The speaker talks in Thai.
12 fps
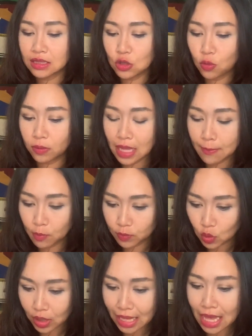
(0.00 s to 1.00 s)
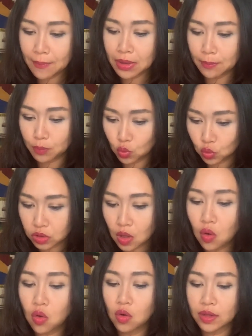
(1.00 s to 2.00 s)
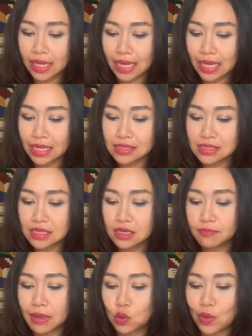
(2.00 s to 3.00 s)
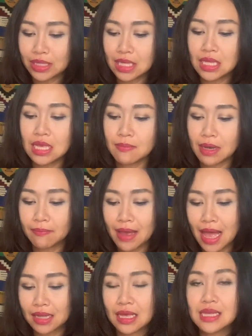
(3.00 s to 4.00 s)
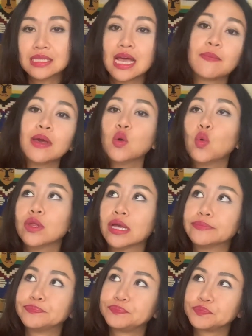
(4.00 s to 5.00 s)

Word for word: ตรงทำมุมตรงข้ามกับพูโตนะคะซึ่งเป็นวันที่ดีมากๆที่จะทำให้คุณอะ